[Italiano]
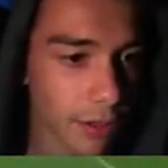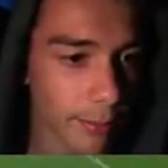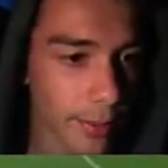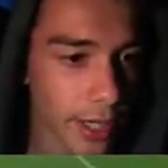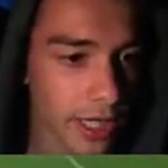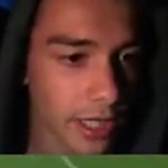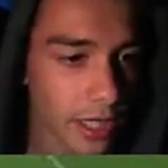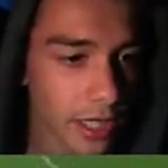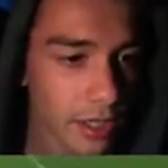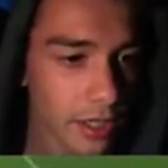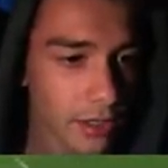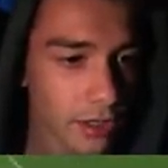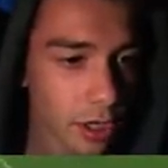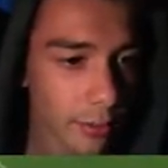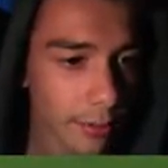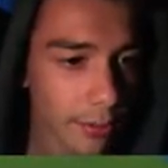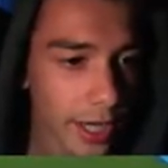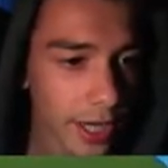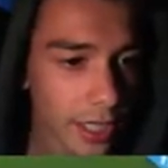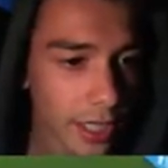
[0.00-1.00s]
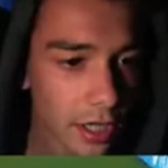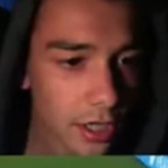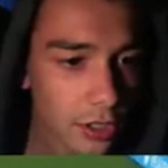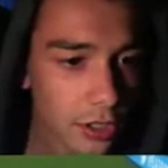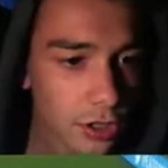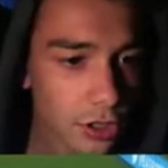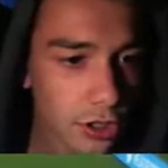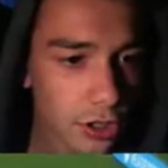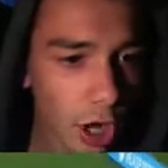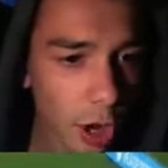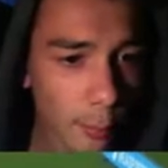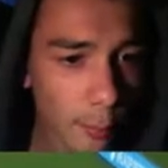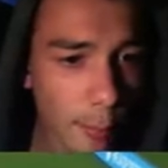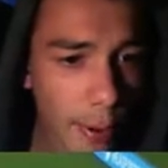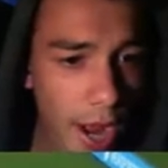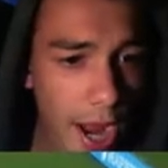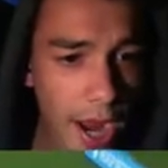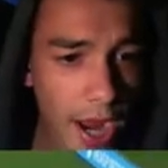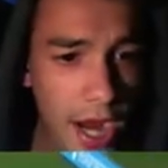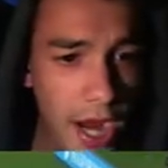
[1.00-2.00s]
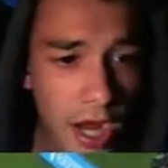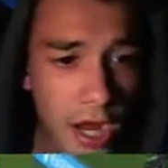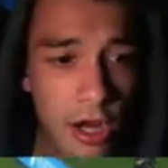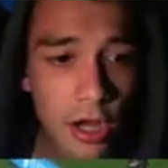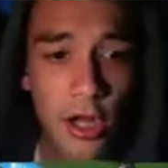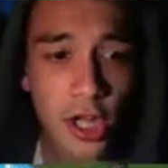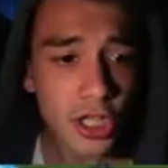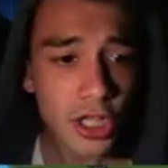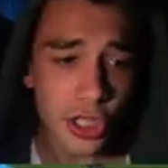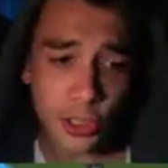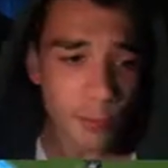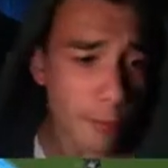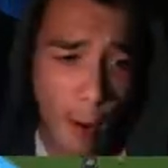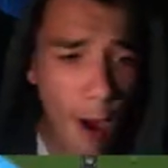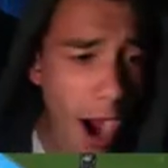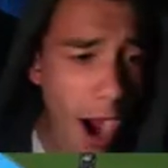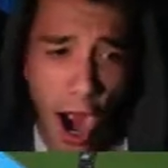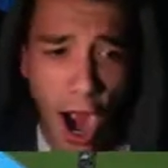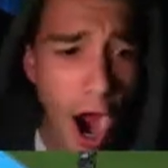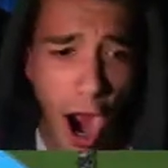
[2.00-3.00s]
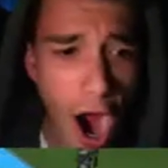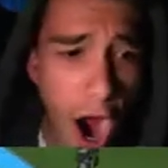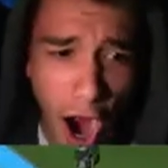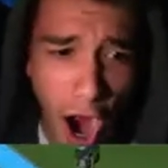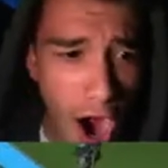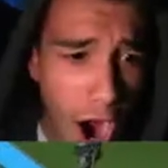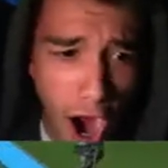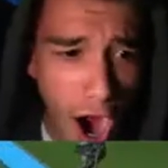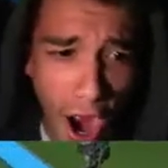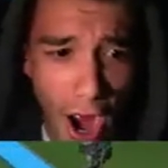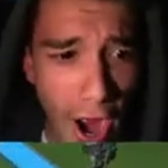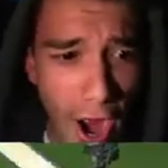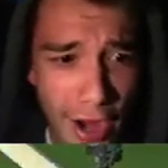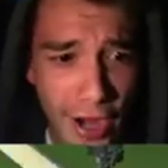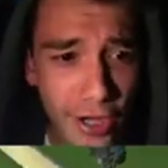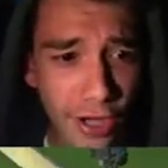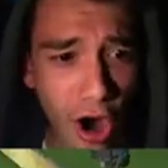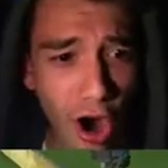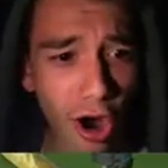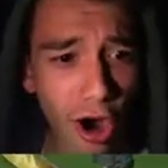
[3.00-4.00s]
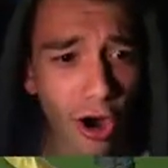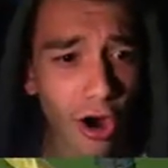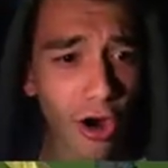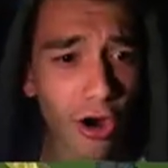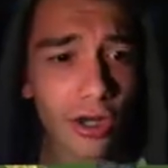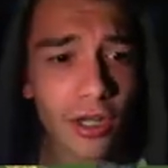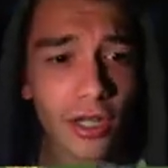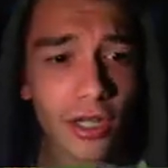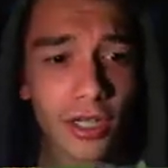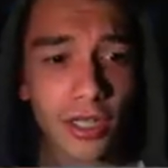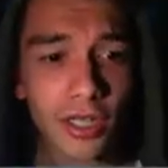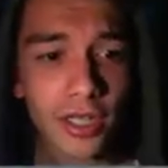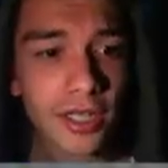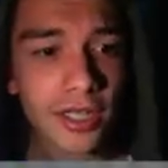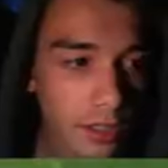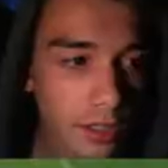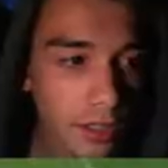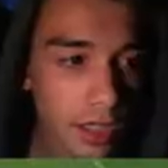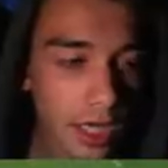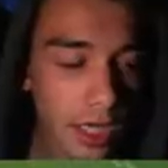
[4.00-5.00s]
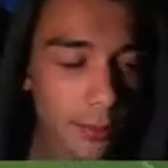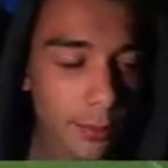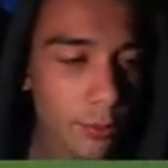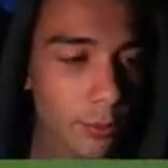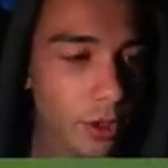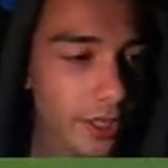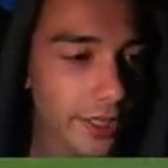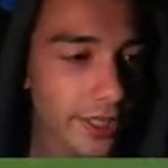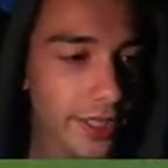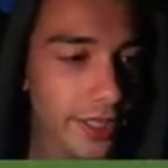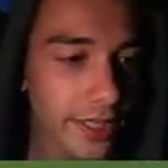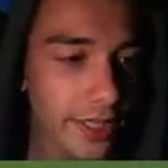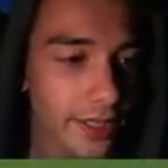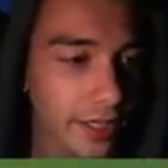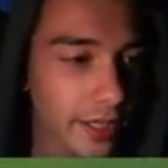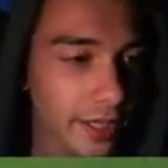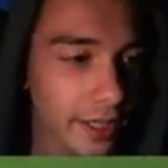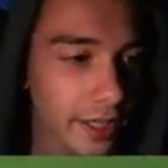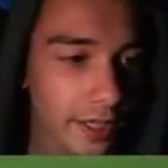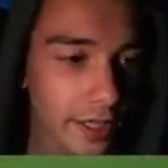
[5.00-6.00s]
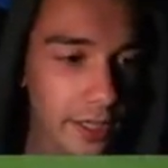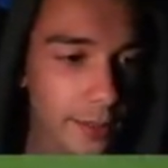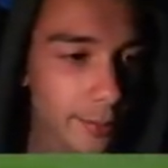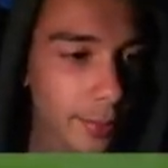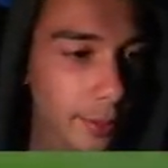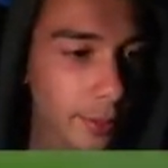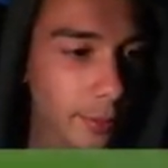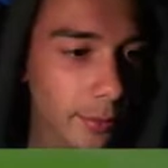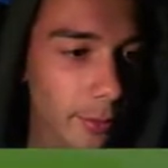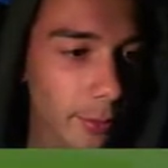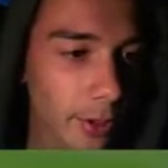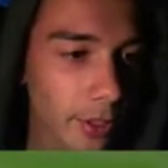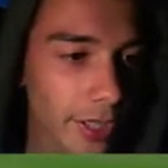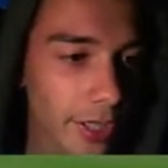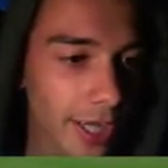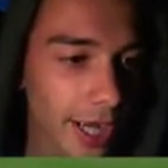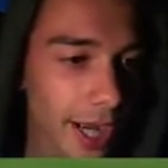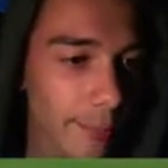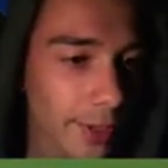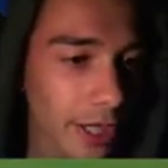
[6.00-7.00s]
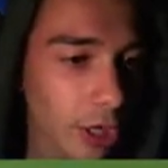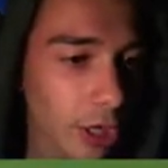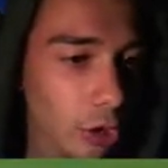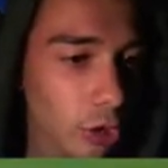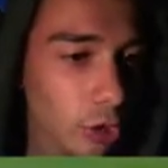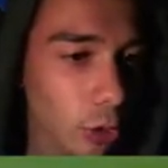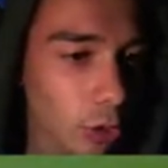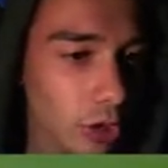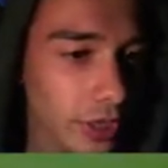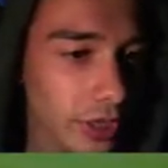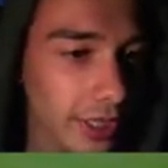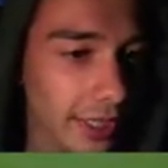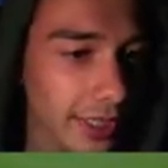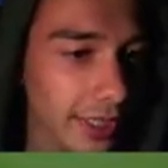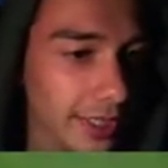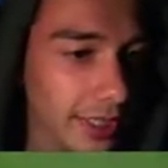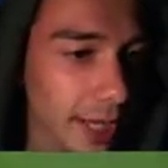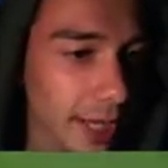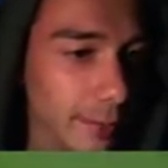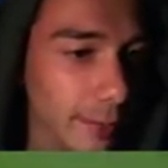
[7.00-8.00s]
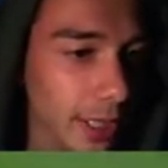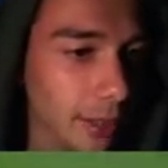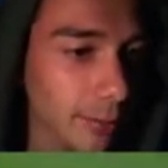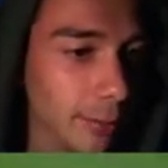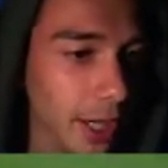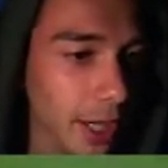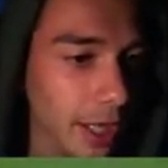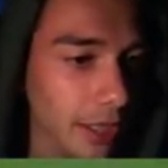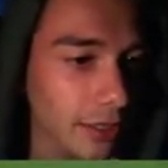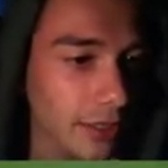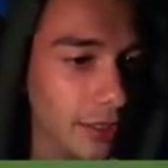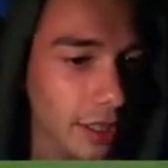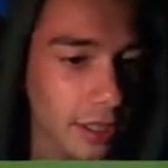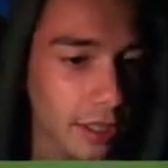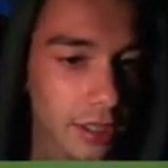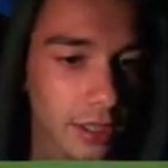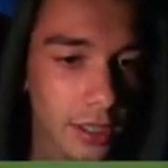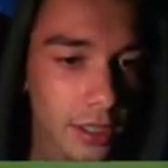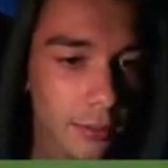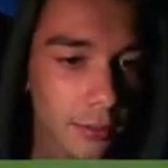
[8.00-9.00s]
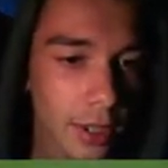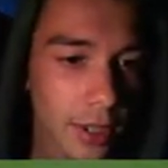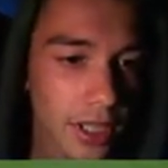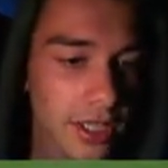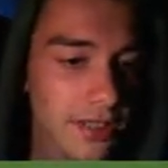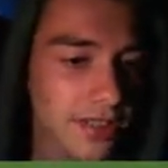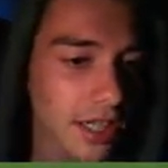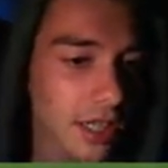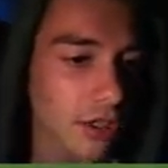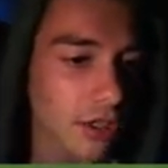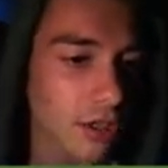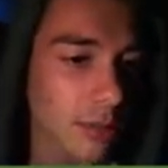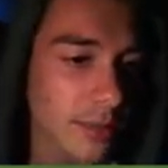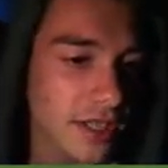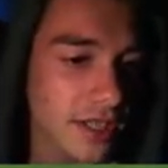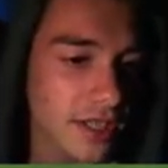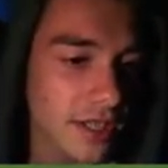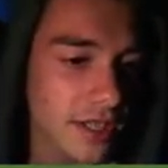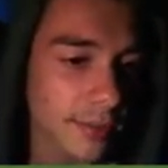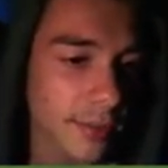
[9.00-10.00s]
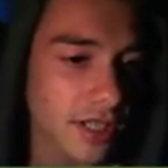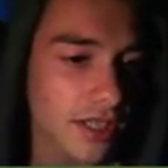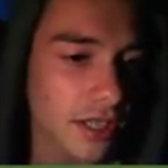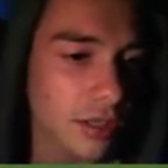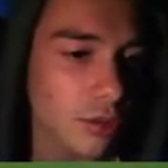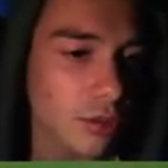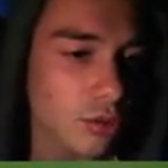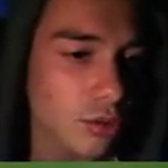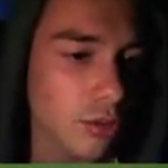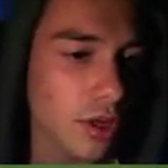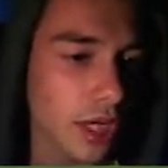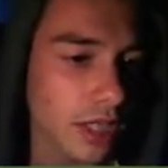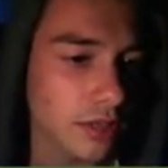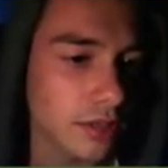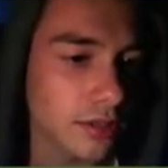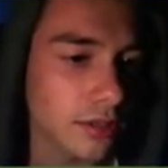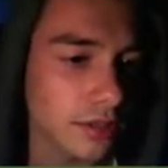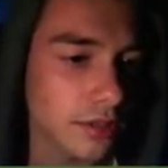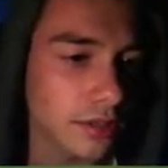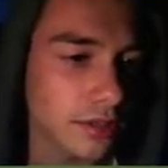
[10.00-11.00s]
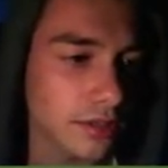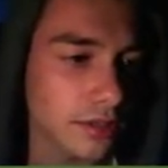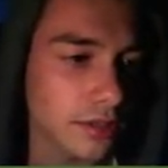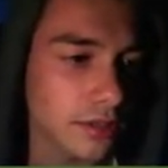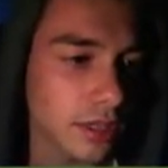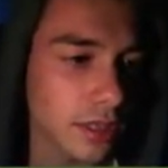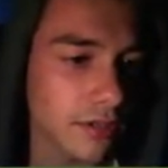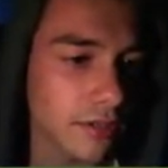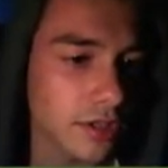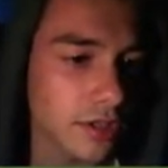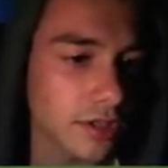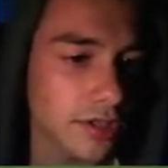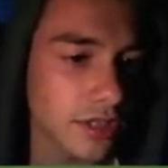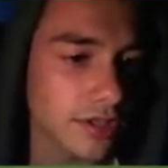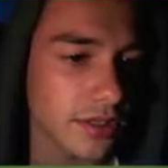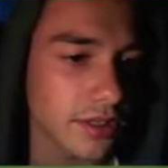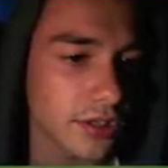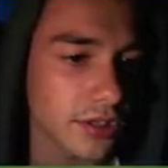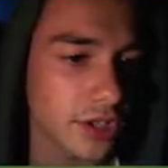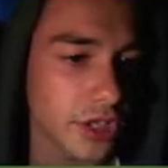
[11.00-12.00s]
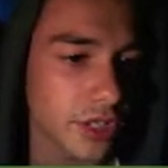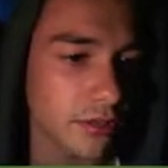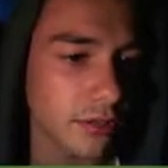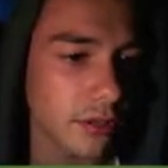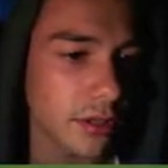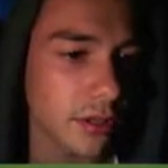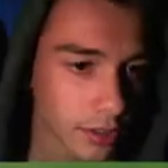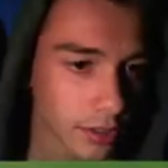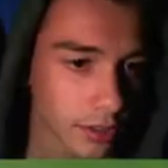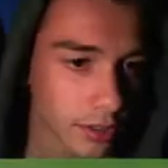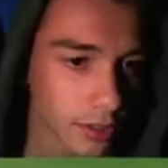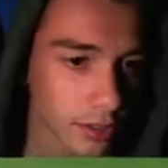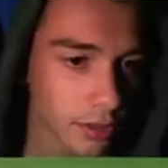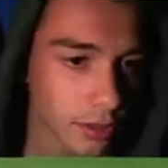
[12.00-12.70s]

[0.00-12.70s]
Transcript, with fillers: No bail no bail no bail Schmeichel! Amo anche te. Prima o poi amerò tutti, anche te Mark Bartra. Valenciaga no, mi sei sempre stato sul cazzo, se devo essere sincero.